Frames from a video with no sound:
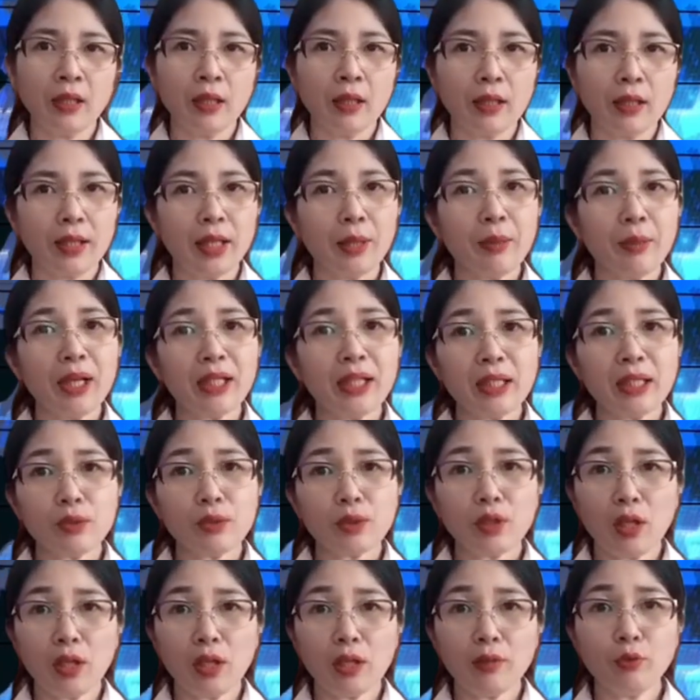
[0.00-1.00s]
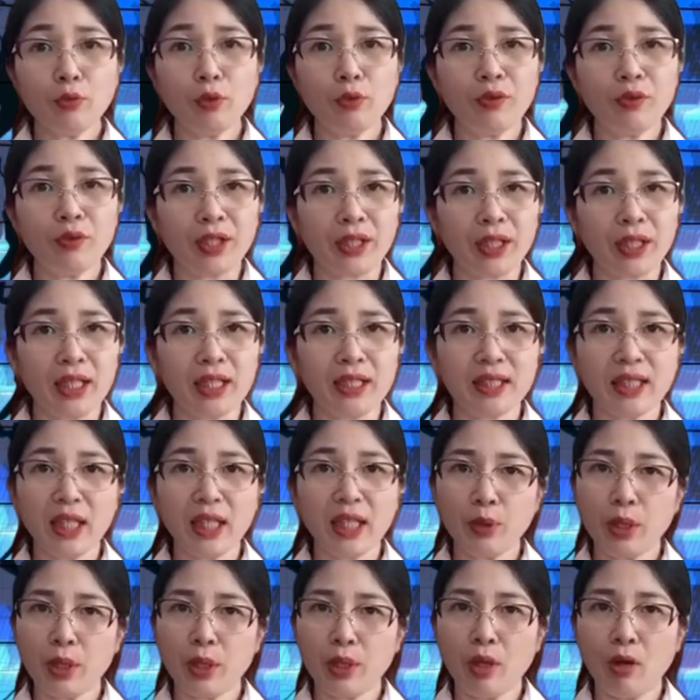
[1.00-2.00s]
nếu ai theo dõi vụ việc này giai
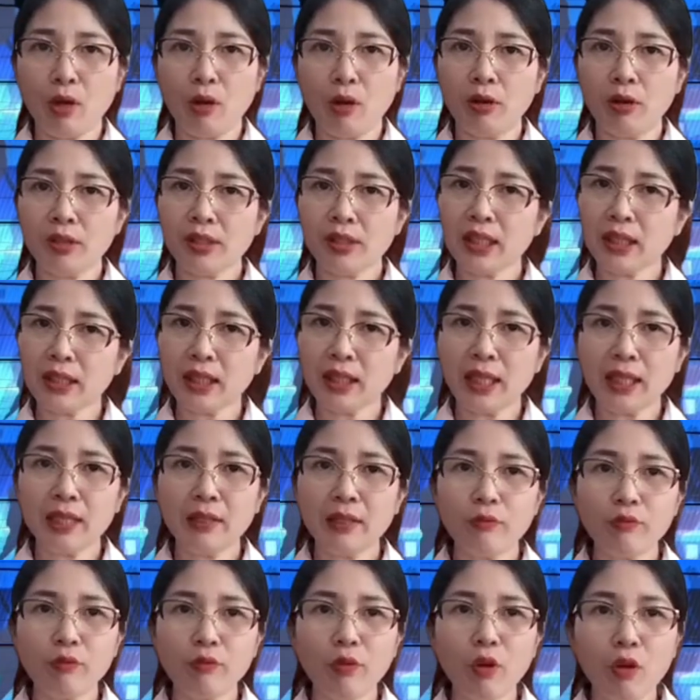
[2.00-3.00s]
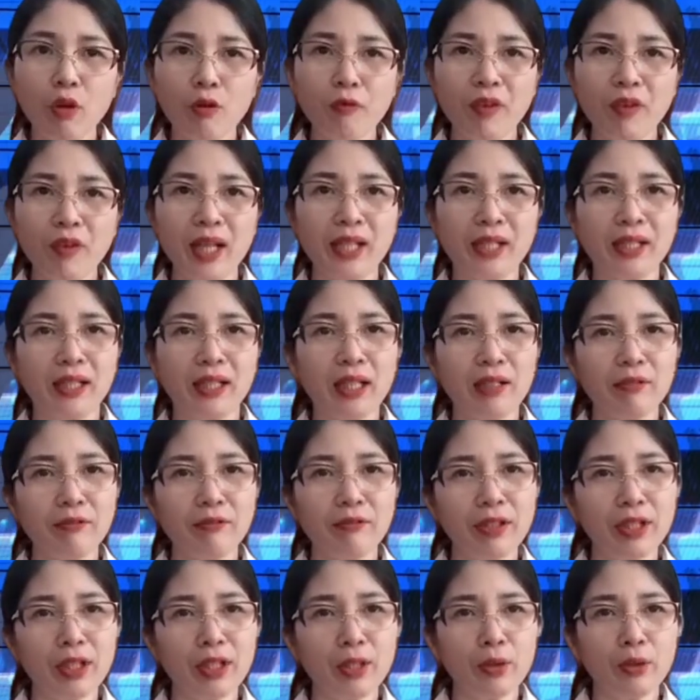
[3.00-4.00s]
đoạn đó sẽ thấy vô vàn các
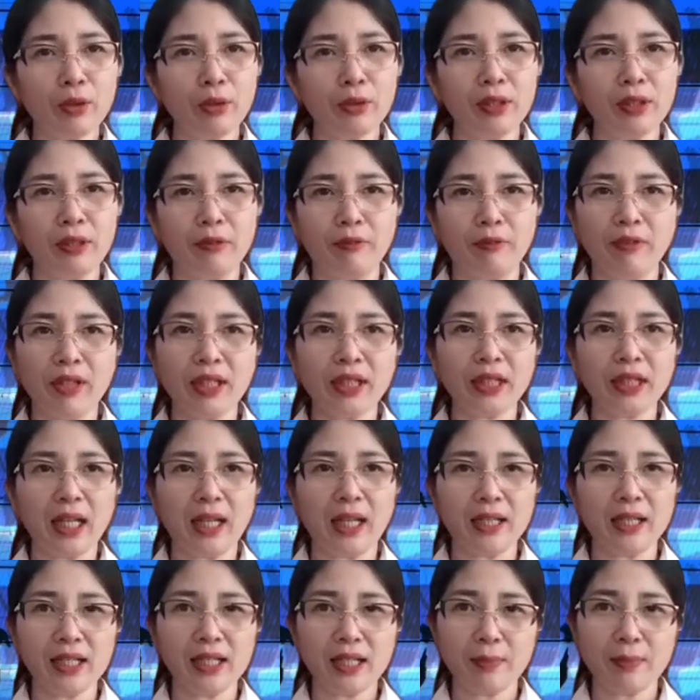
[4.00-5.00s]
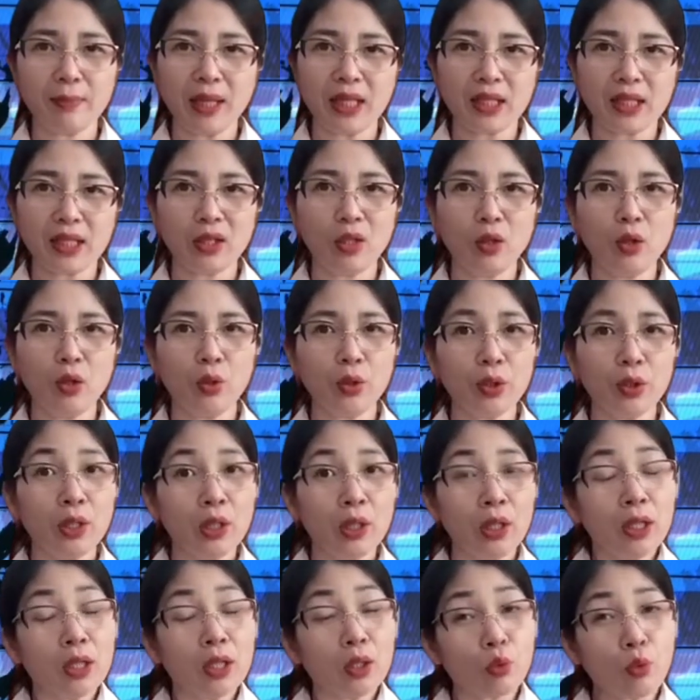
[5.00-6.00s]
video được phát tán trên mạng xã hội,
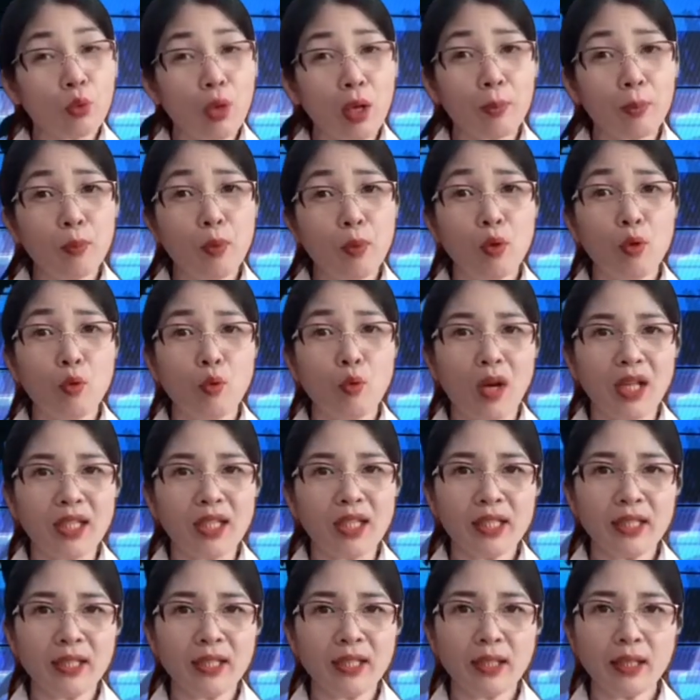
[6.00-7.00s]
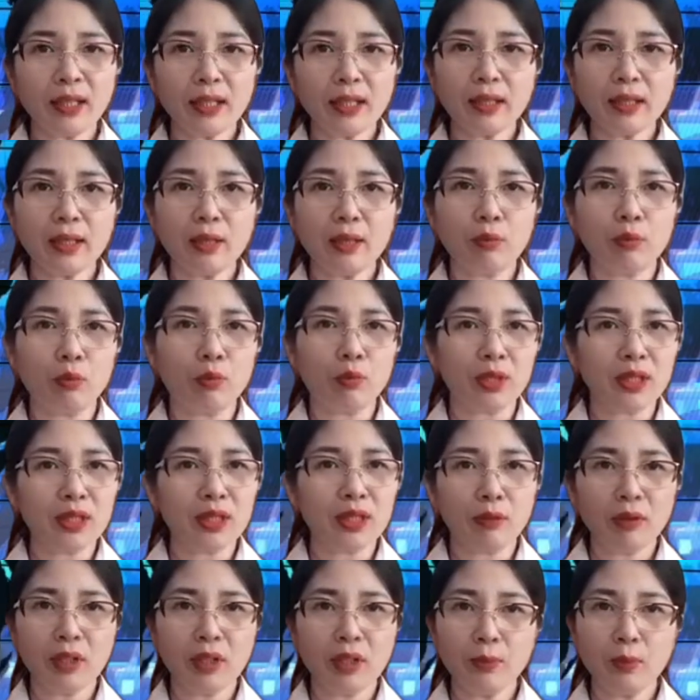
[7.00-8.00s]
toàn bộ quá trình kích động của
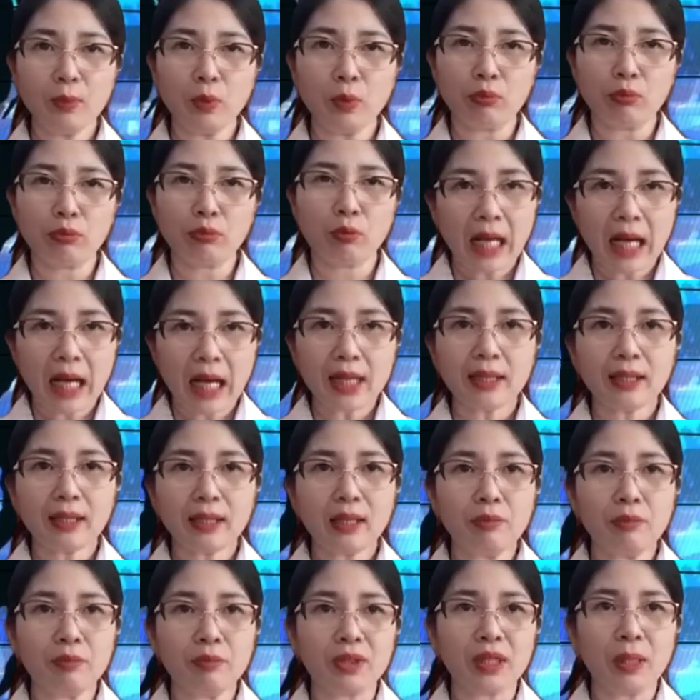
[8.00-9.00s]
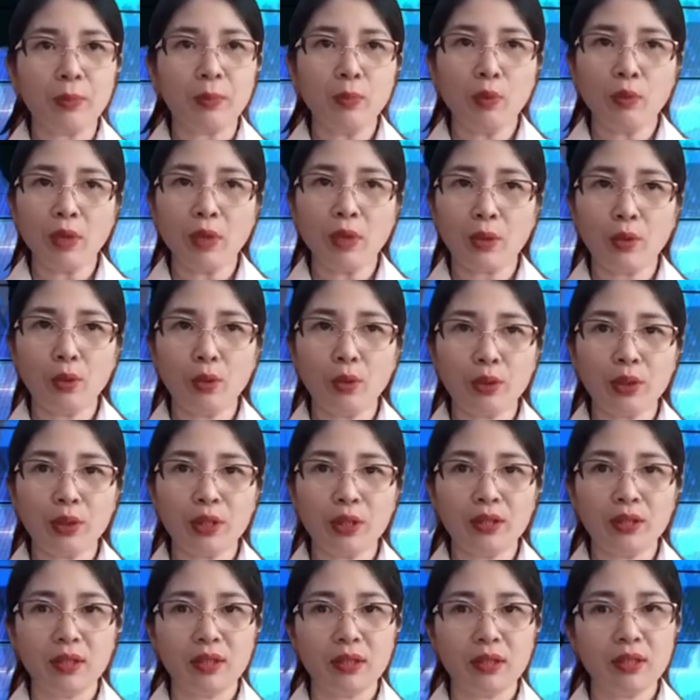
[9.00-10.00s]
nhiều linh mục tại Tổng Giám mục Hà Nội.
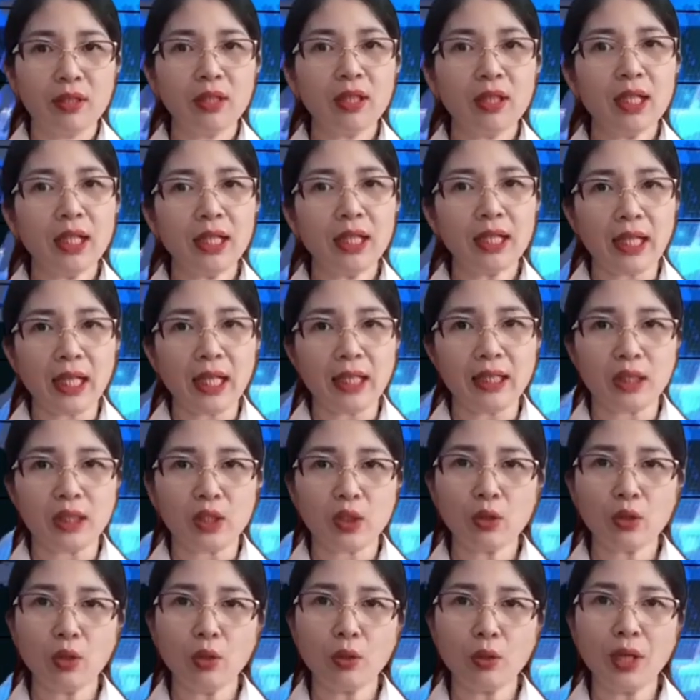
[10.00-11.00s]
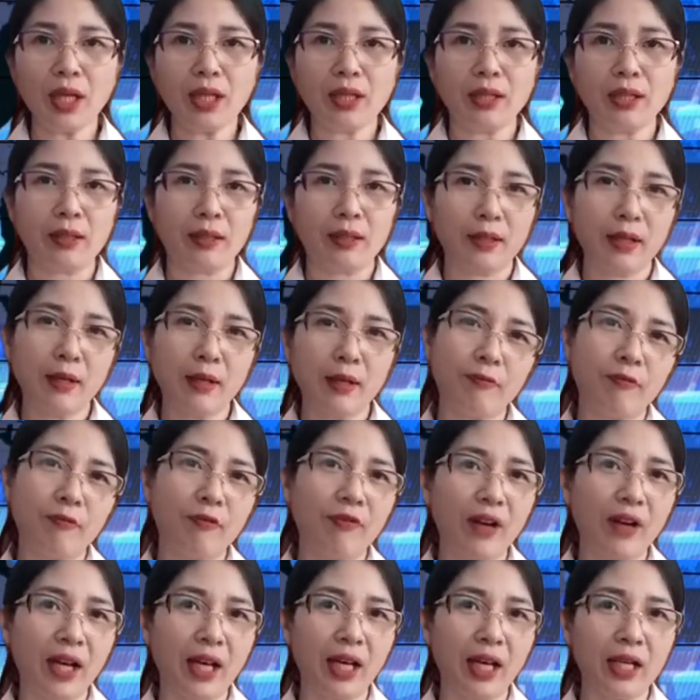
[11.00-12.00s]
Những hình ảnh xô đẩy, đập
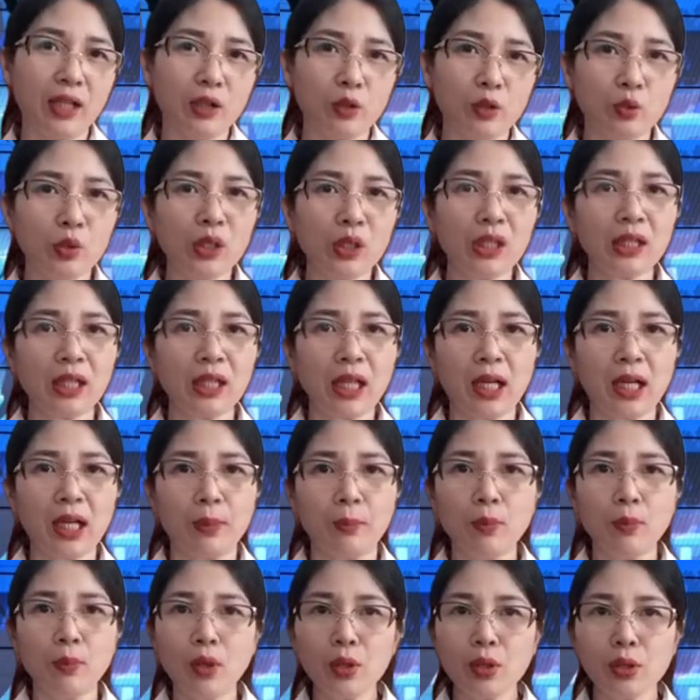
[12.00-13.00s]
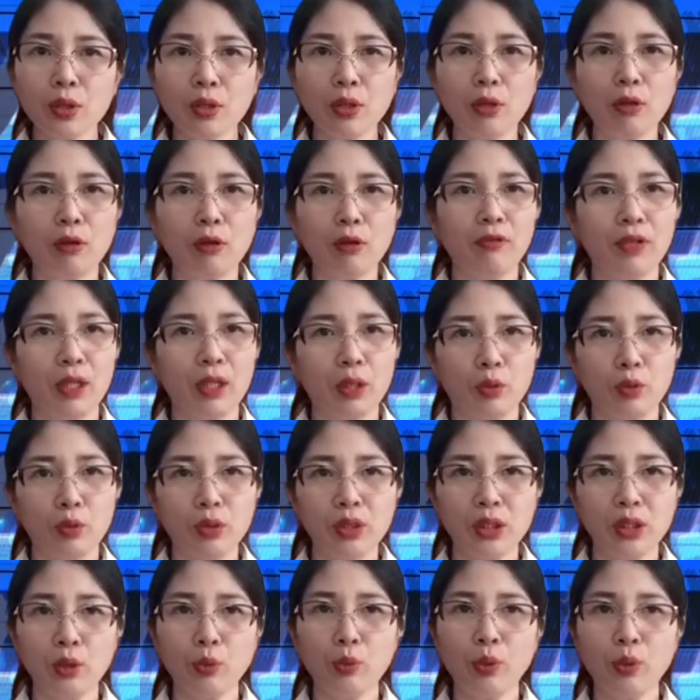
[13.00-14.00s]
phá, xuyên tạc, bôi nhọ phản đối
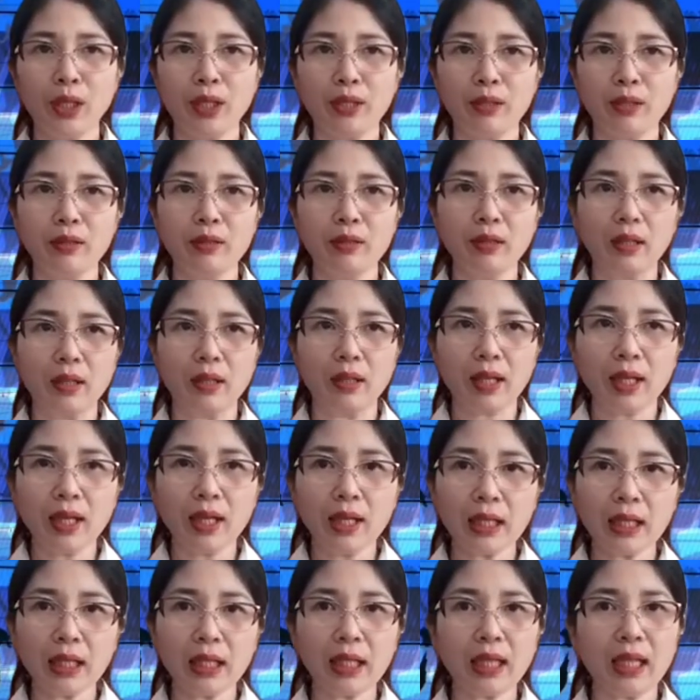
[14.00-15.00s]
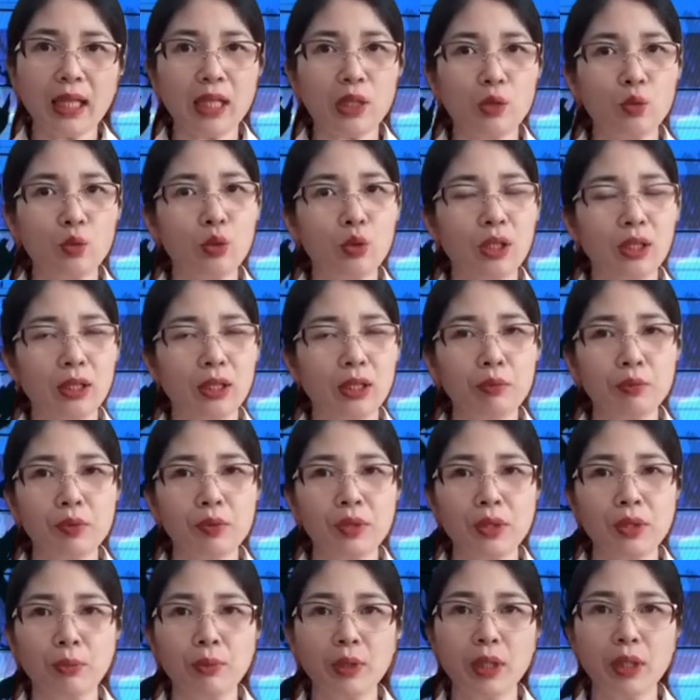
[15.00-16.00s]
chính quyền được các cái đài truyền thông
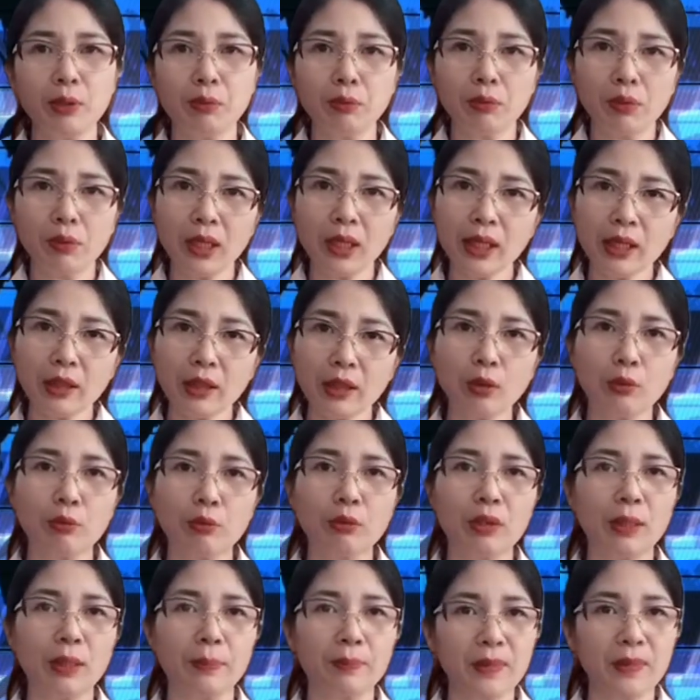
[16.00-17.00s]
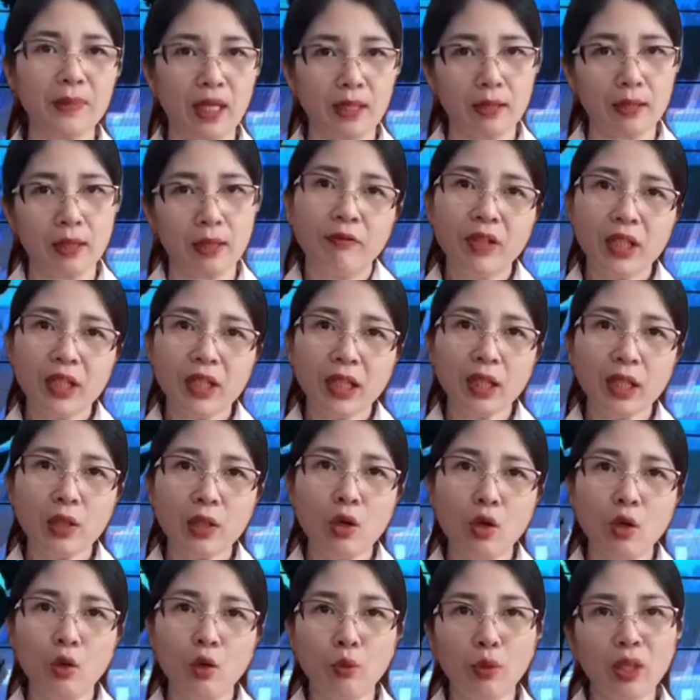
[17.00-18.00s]
chống cộng liên tục cập nhật với ý
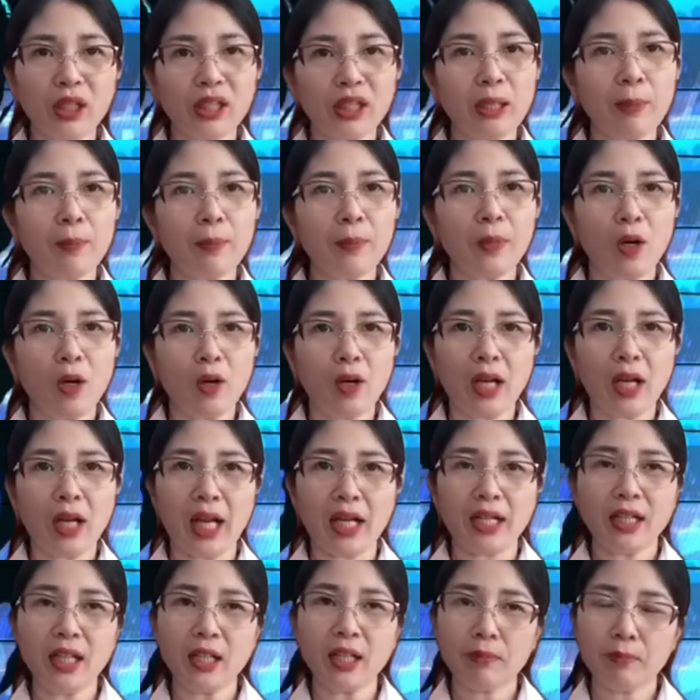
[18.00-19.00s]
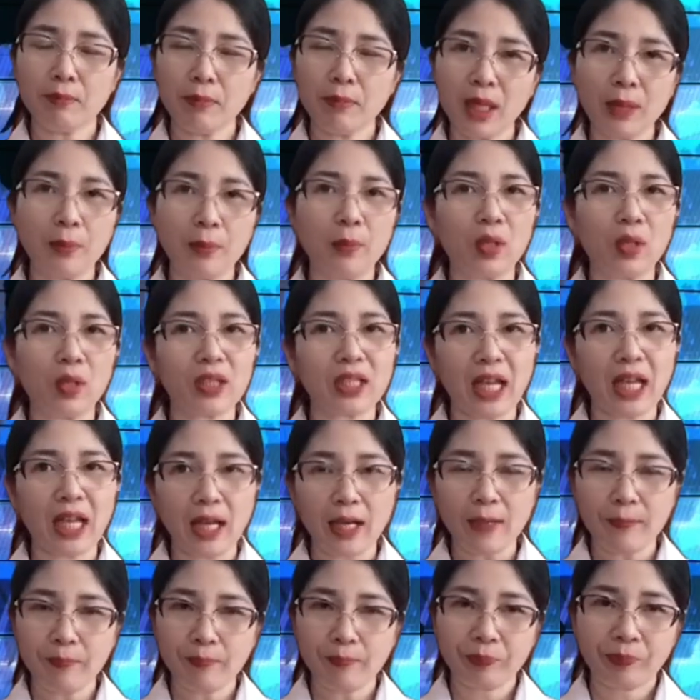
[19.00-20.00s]
đồ quyết tâm đòi lại đất bằng mọi giá.